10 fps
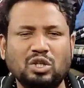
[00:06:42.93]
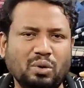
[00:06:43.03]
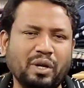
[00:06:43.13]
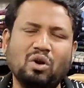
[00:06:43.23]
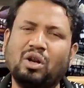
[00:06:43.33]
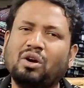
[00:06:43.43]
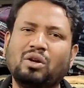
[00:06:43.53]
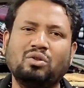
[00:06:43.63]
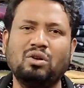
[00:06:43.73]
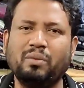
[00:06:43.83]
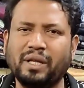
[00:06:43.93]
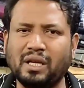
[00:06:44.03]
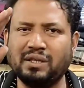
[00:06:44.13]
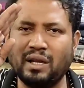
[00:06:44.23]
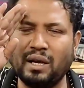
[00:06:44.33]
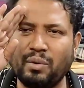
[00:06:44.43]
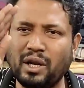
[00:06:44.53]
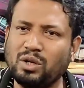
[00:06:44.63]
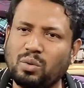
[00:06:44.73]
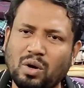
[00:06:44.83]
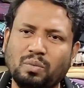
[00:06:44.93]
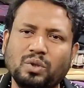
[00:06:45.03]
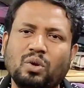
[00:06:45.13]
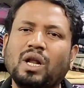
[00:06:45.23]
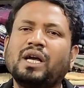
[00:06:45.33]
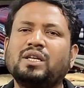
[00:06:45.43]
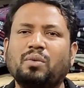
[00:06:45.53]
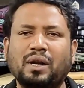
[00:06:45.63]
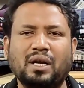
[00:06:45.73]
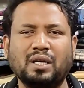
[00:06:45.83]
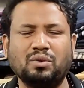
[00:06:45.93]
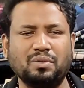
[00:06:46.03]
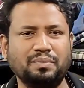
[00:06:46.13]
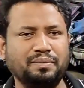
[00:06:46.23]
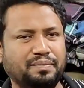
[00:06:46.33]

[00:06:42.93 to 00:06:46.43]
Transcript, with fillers: সবাইকে অনেক অনেক ধন্যবাদ আসসালামু আলাইকুম রহমতুল্লাহ বারাকাতুহ